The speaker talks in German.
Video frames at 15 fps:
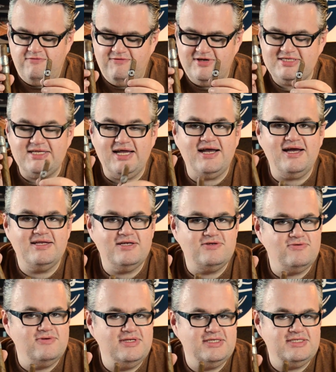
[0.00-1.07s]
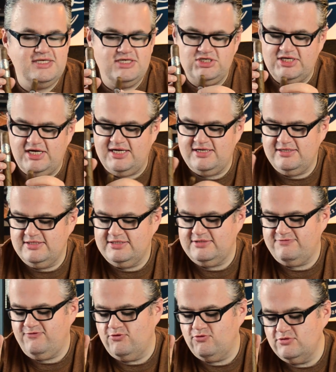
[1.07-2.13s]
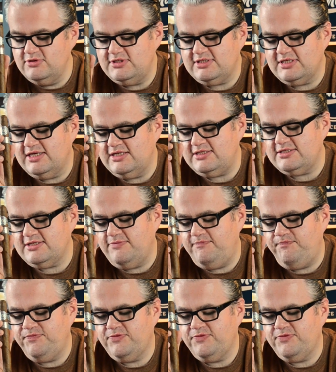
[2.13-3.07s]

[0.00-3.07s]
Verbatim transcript: Was daran natürlich sehr schade ist für uns jetzt,